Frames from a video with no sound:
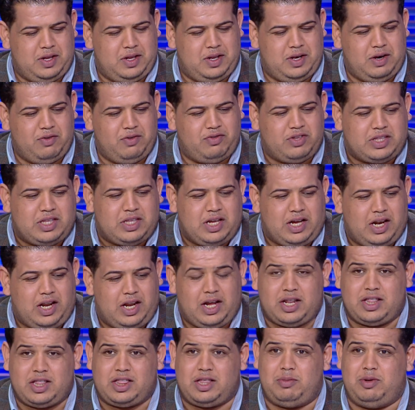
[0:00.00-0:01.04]
نفتتح
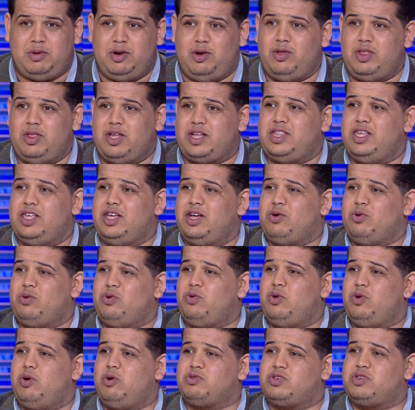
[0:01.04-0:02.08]
العرض طبعا هذا اختياره
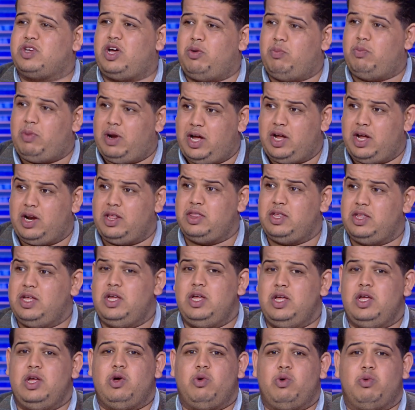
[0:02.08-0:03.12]
هو وصاحب العرض
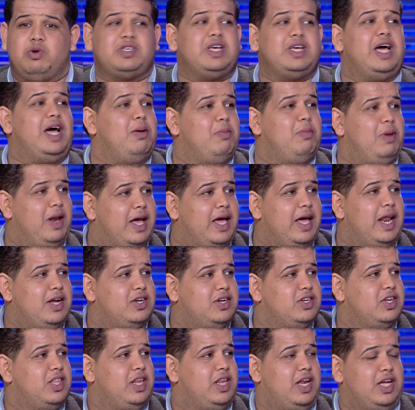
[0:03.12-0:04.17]
وصاحب
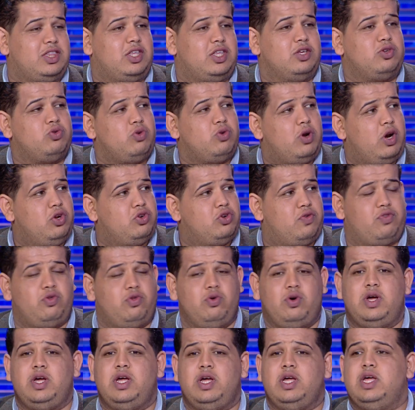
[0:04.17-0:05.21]
الاخراج يعني حتى الصوره اللي
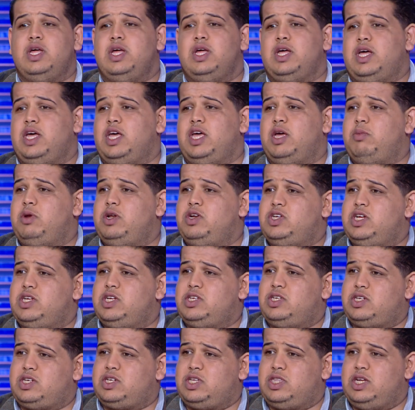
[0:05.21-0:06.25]
شفتوها هي من
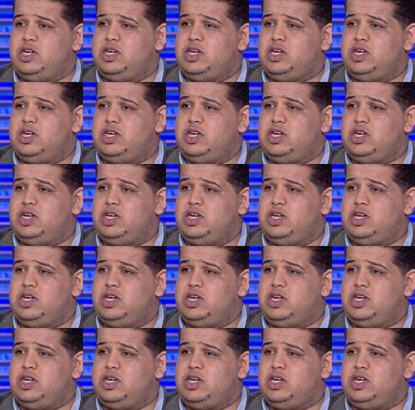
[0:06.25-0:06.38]
انجاز نصر الدين